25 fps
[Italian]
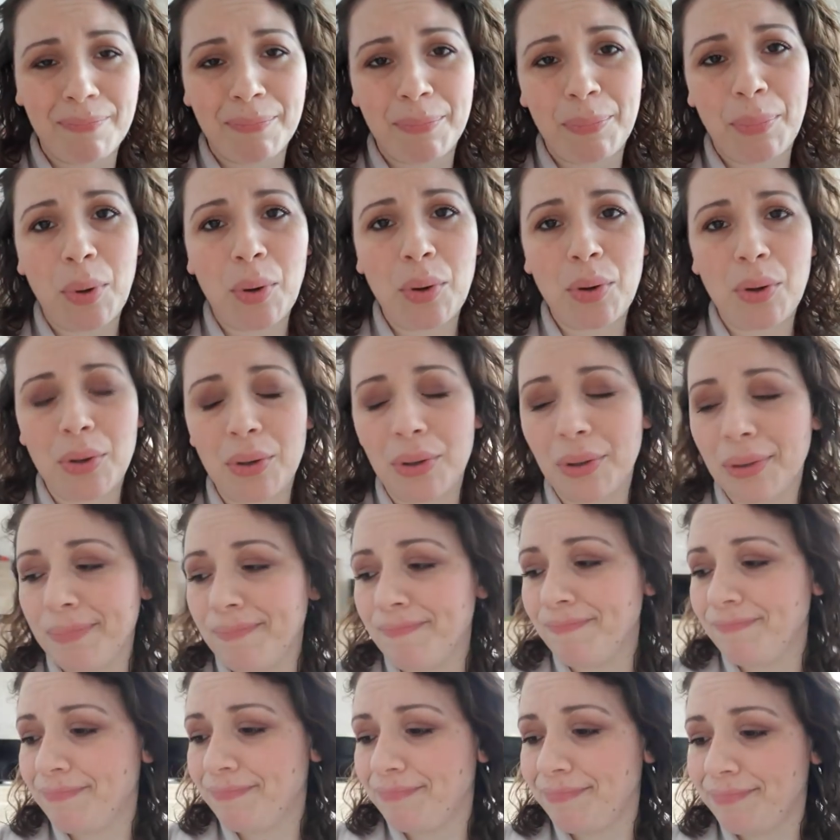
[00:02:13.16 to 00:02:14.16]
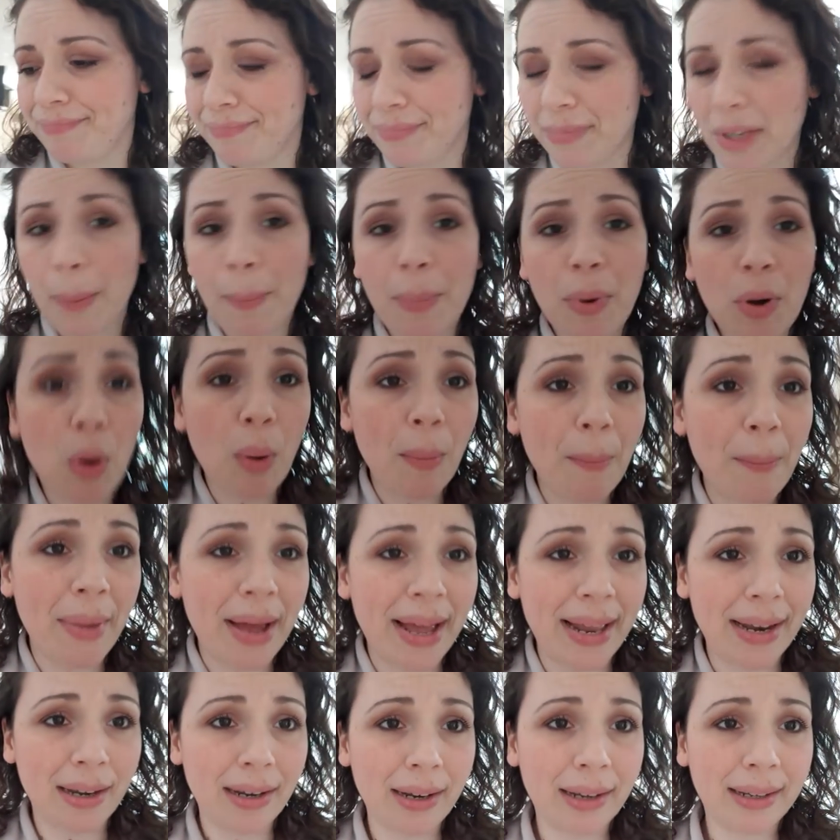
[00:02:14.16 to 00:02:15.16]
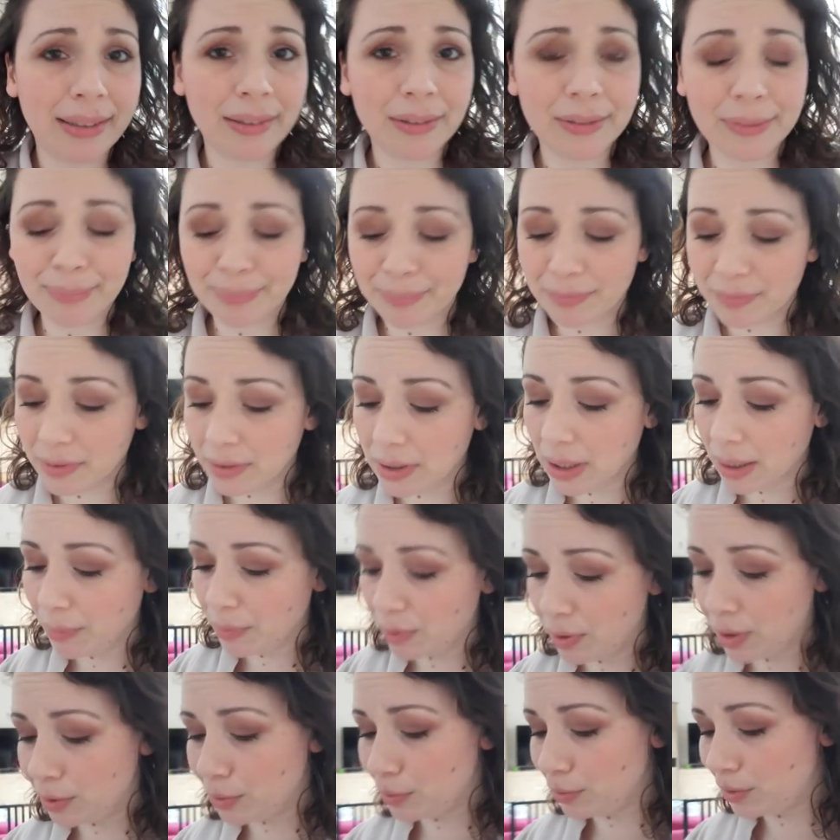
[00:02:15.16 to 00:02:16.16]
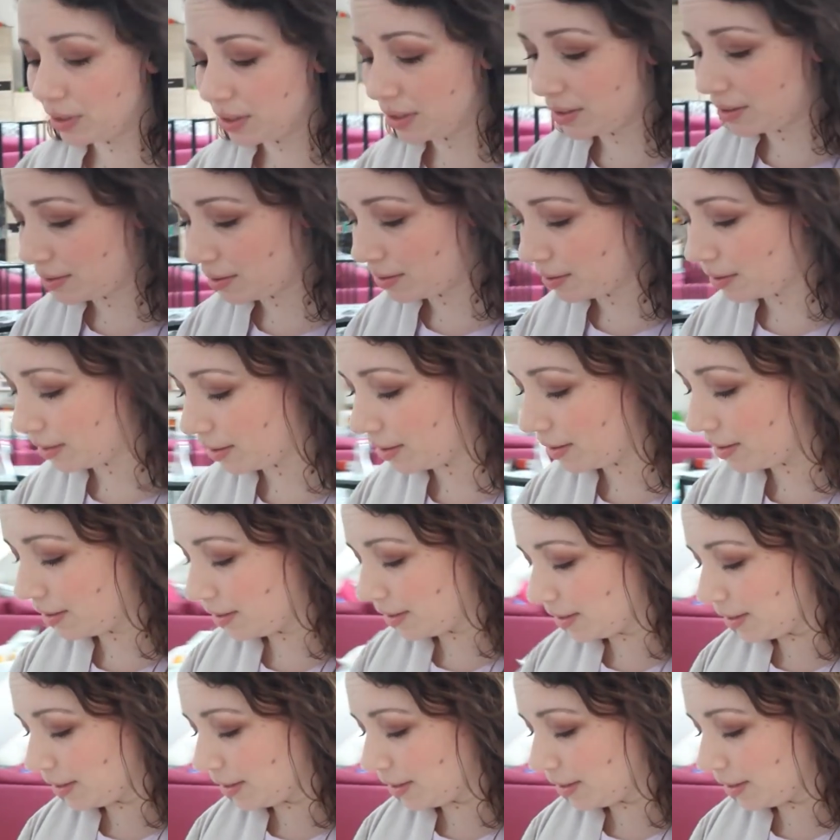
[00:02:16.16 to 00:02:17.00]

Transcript: poco poco belle, no? Diamo le notizie